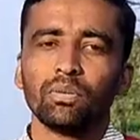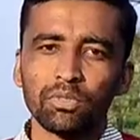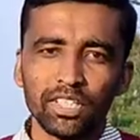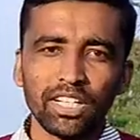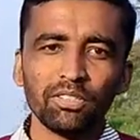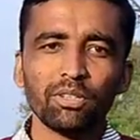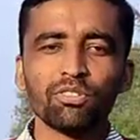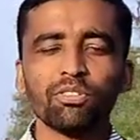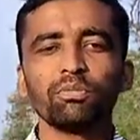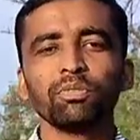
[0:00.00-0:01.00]
নমস্কার
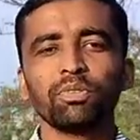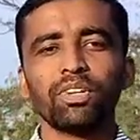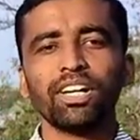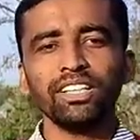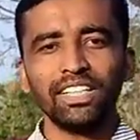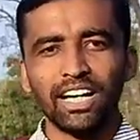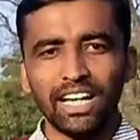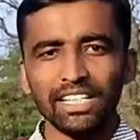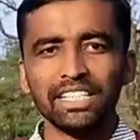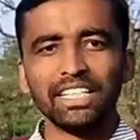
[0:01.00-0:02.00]
দর্শক বন্ধুরা
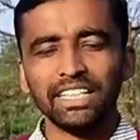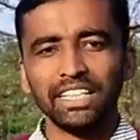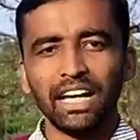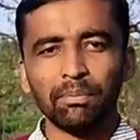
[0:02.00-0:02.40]
আজকে